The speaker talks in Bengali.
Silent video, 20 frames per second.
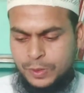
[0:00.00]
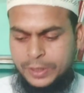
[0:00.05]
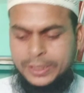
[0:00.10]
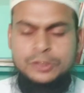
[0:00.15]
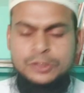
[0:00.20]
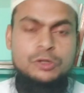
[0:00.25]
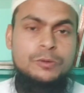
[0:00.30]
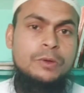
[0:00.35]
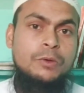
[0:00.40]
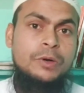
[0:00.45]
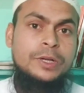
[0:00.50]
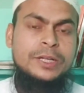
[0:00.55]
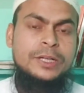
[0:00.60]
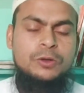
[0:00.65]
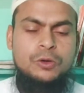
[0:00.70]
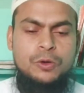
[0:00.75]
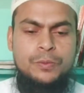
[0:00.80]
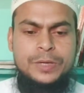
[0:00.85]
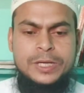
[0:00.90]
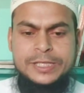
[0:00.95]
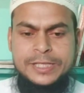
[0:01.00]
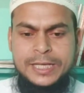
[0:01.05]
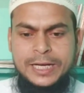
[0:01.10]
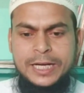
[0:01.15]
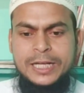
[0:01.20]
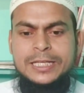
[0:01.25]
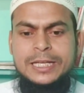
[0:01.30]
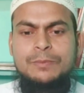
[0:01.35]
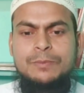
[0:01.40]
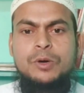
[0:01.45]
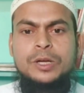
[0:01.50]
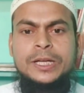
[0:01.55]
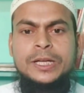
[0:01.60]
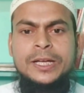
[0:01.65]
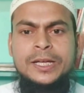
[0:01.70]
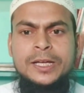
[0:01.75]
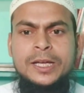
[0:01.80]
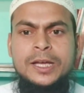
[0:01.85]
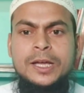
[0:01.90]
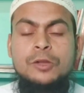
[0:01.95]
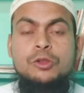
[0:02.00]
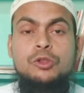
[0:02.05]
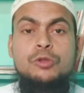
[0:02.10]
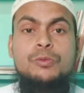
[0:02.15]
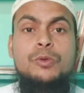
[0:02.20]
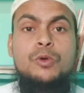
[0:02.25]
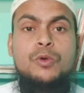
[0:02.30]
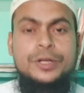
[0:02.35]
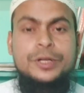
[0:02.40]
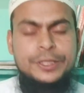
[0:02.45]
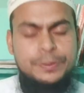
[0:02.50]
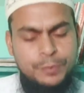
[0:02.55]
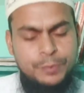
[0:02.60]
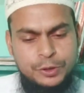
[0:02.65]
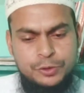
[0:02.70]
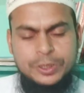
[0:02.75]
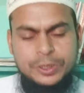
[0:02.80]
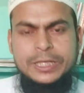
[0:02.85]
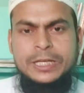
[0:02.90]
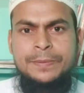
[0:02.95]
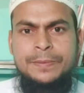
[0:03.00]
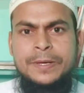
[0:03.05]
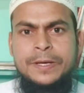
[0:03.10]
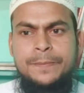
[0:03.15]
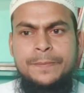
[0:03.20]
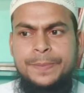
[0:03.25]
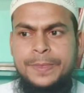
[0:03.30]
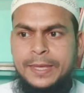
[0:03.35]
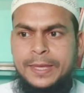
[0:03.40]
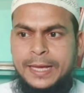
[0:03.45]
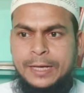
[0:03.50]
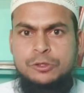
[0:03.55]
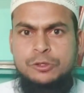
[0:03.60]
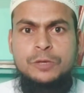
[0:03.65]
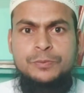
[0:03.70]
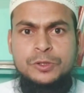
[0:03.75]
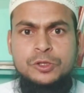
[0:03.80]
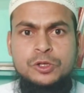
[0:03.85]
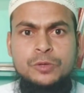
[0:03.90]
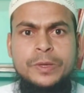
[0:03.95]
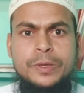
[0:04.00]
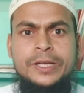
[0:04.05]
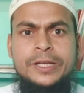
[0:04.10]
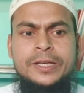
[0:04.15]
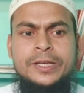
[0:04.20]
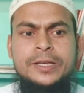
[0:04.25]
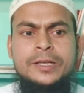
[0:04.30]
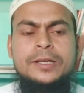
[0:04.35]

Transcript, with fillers: অনেক সময় অনেক কবিরাজ দেখা যায় বলে তুমি কদিন পর চলে যাবে এক সপ্তাহ সময়